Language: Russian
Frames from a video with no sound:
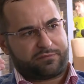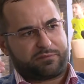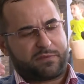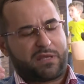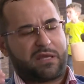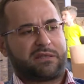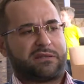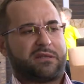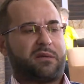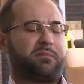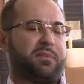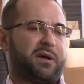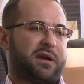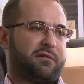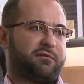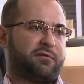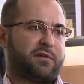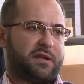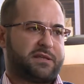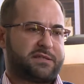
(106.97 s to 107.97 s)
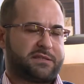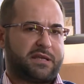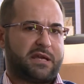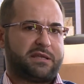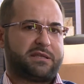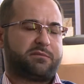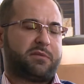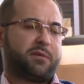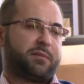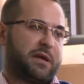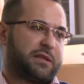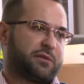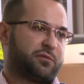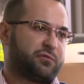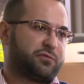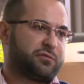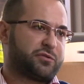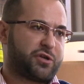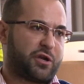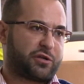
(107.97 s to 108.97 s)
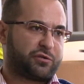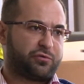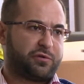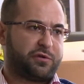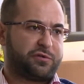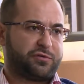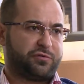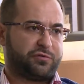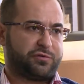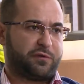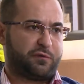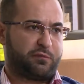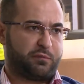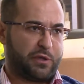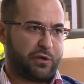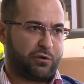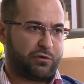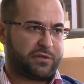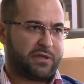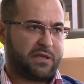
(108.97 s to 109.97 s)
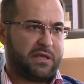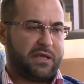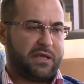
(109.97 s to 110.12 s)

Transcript: да, и нам пора вырастать, и мы поэтому шагнули сегодня вперед,